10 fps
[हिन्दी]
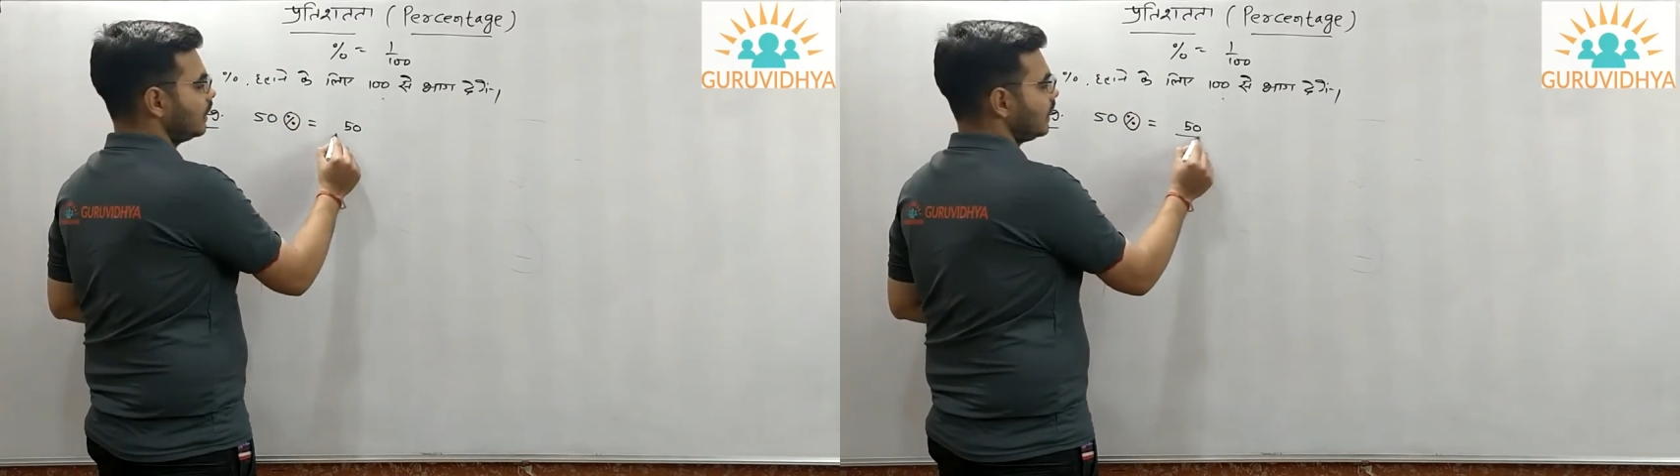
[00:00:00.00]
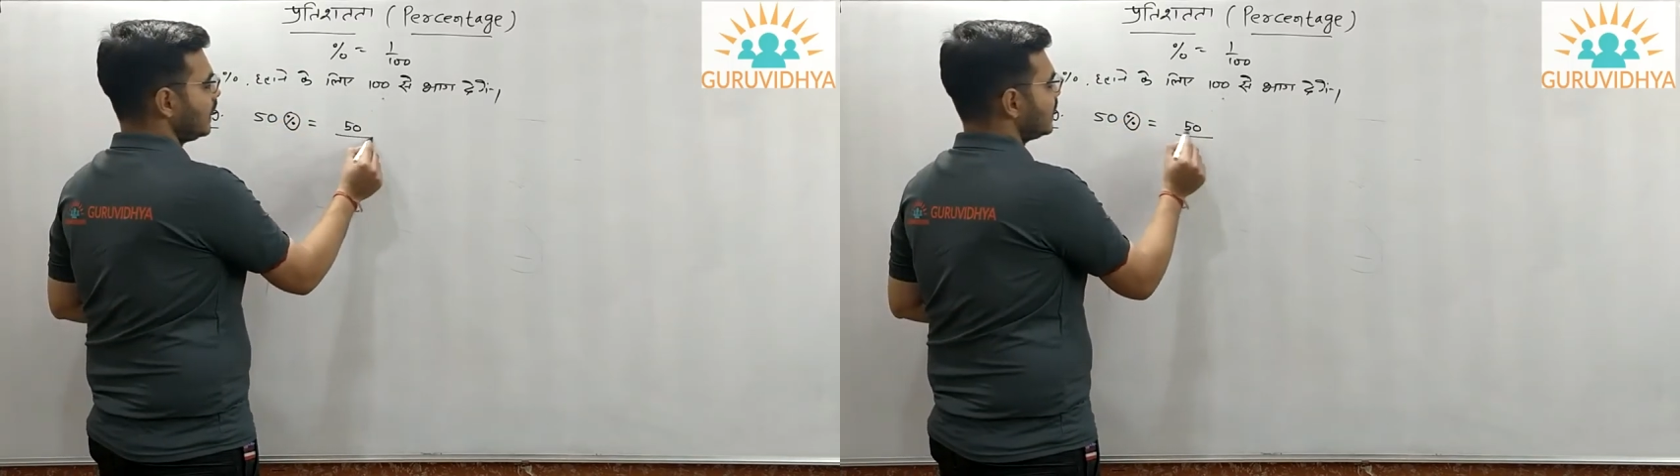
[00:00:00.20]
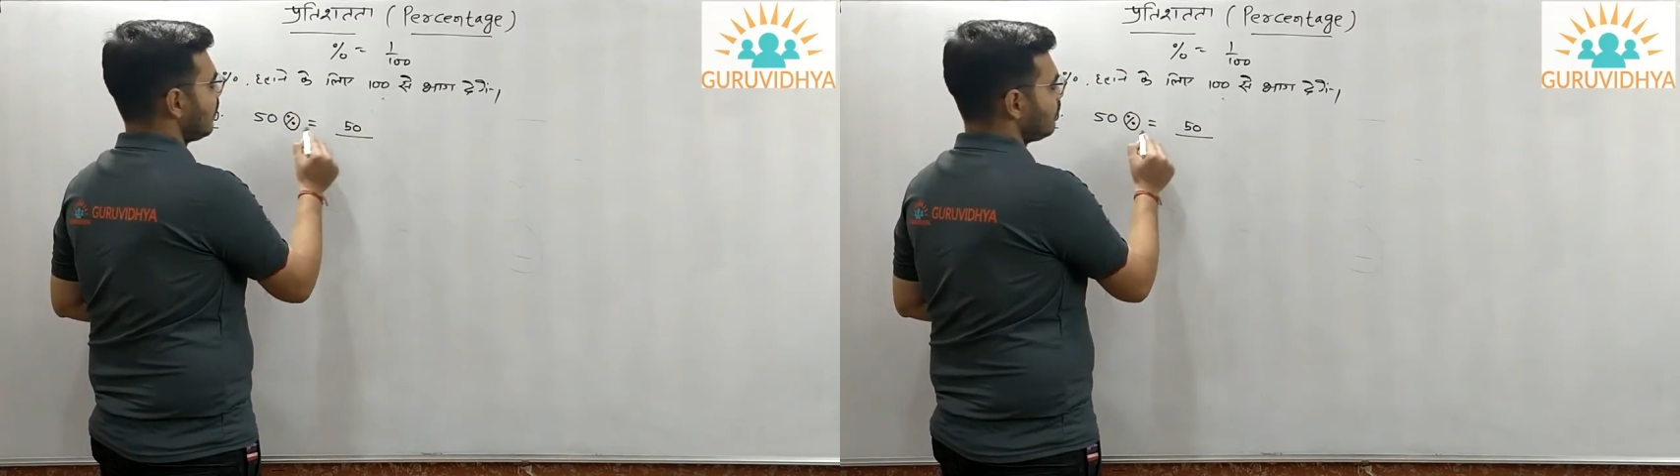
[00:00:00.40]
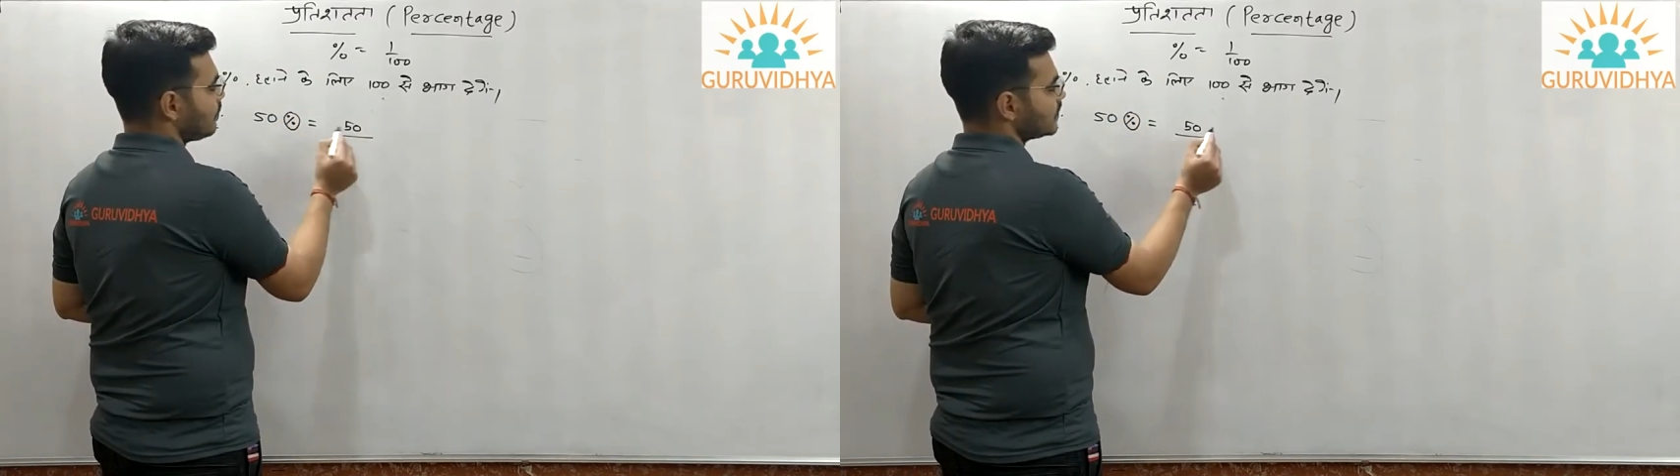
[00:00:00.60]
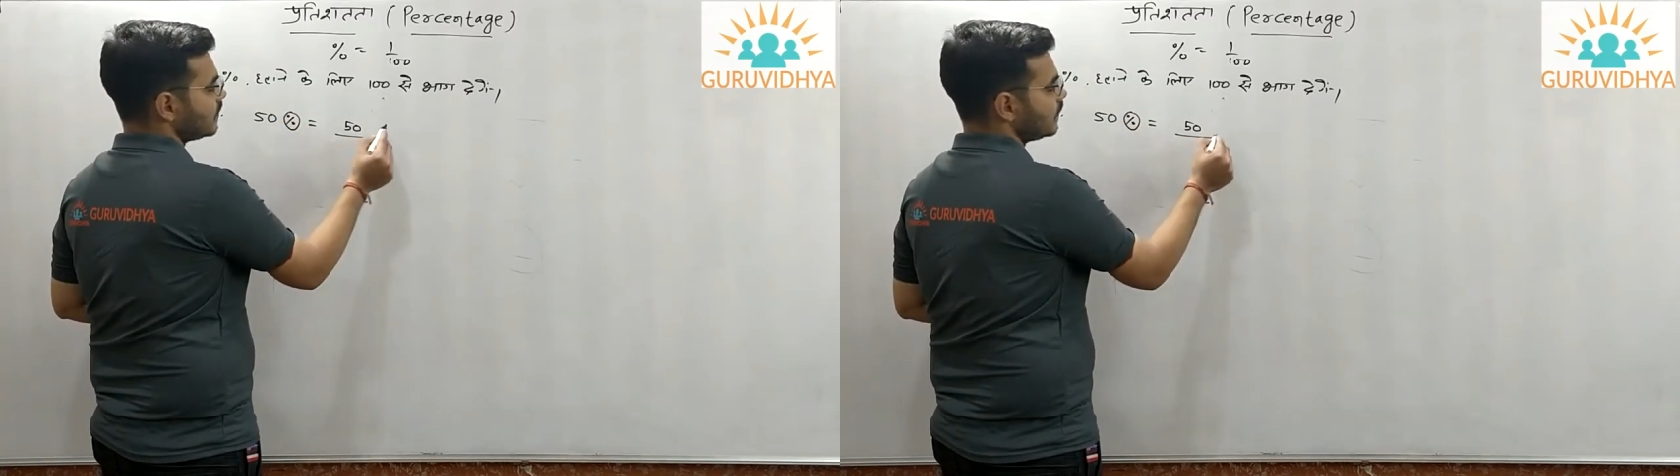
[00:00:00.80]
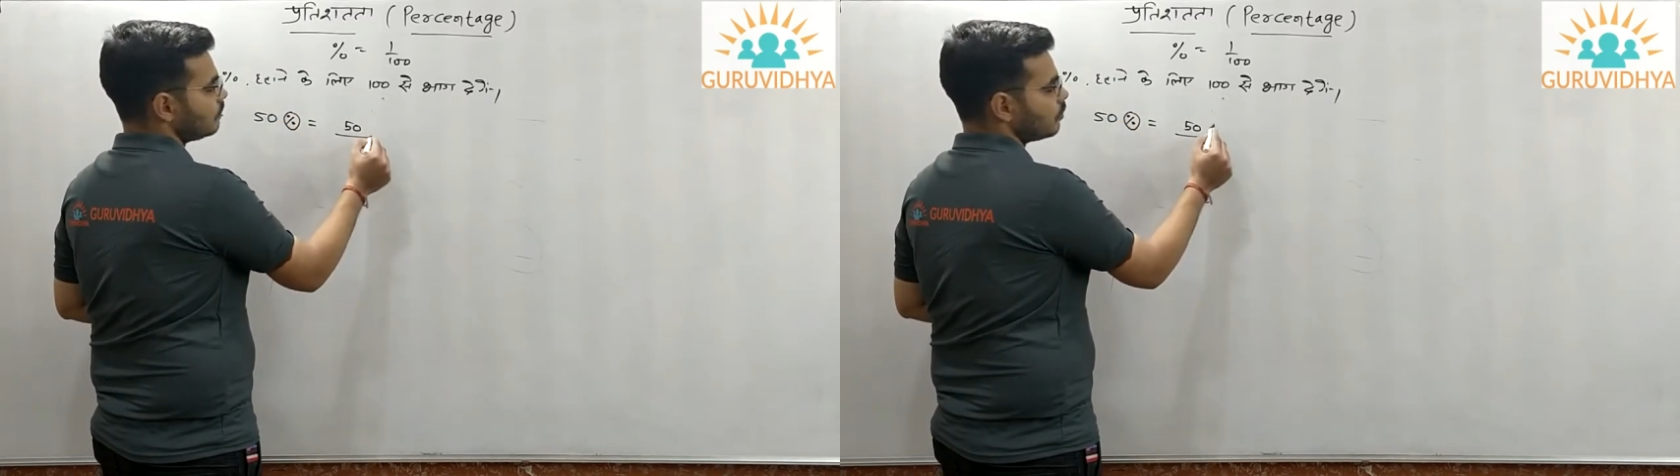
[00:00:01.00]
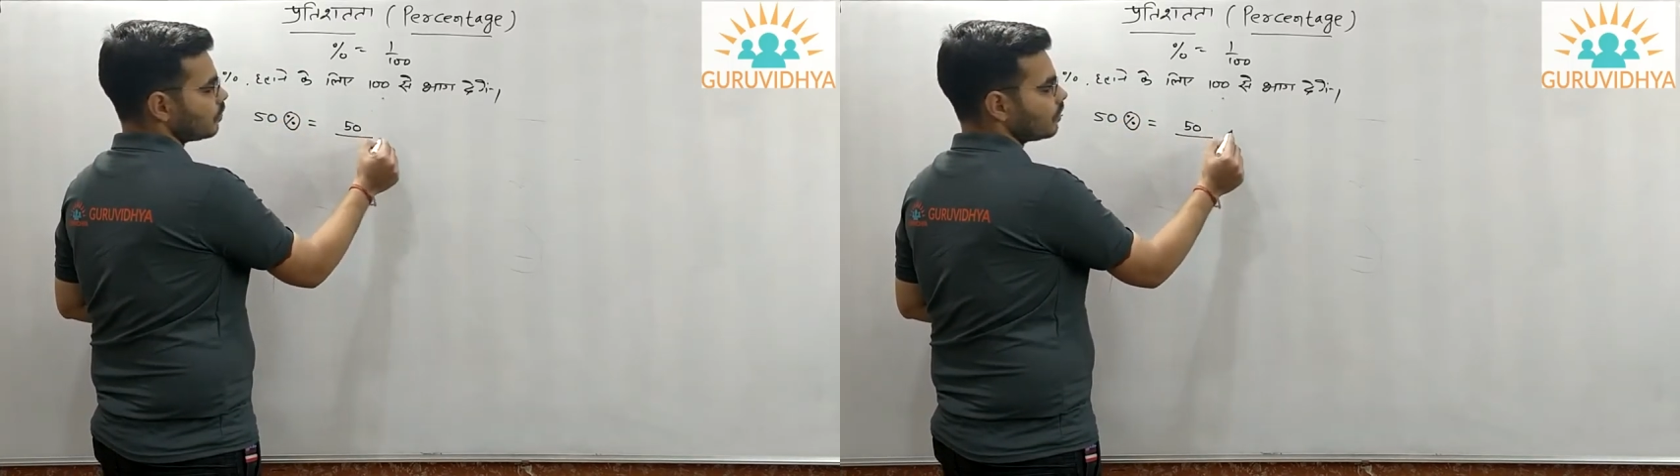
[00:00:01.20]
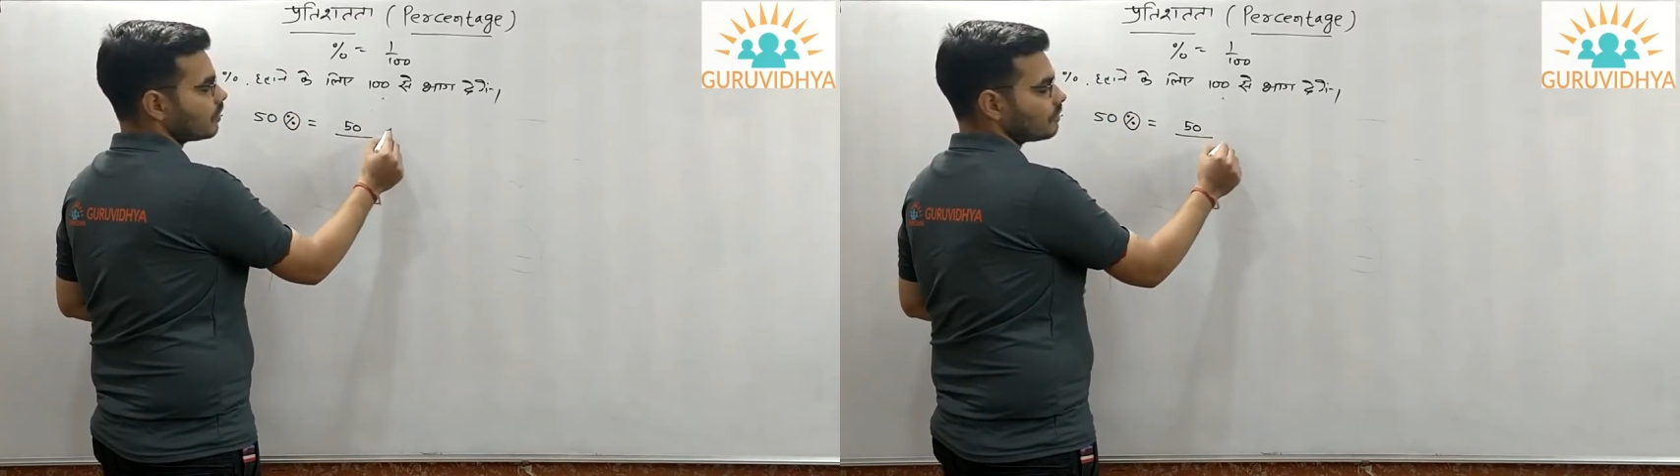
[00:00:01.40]
ठीक है या फिर परसेंट रिमूव
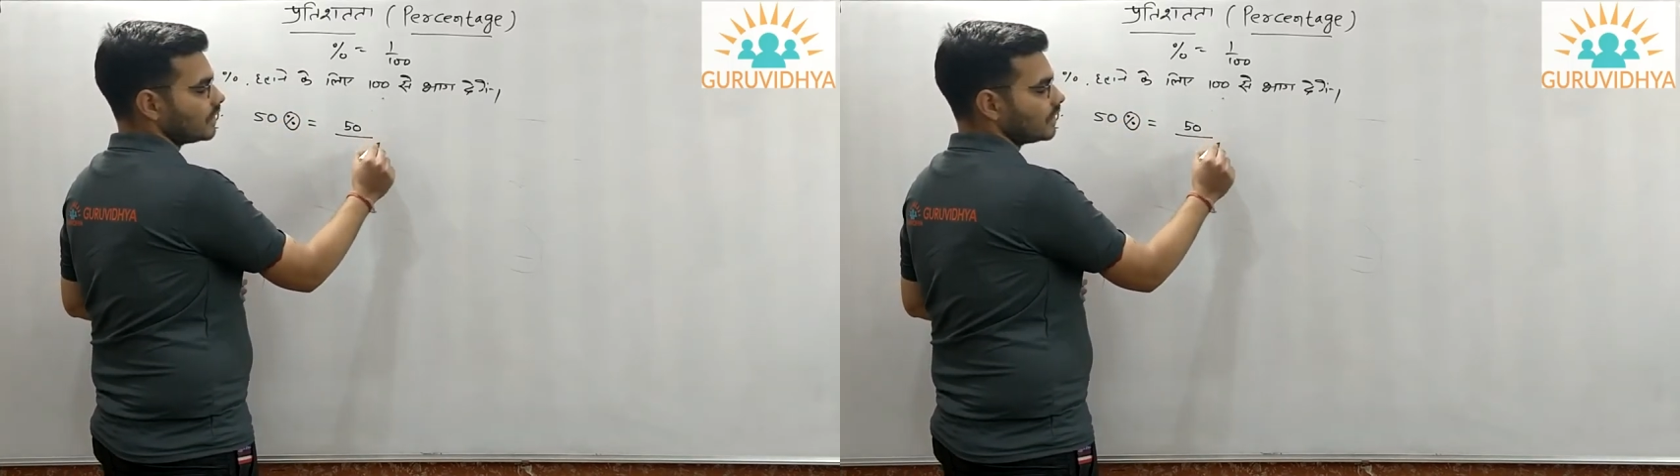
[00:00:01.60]
करोगे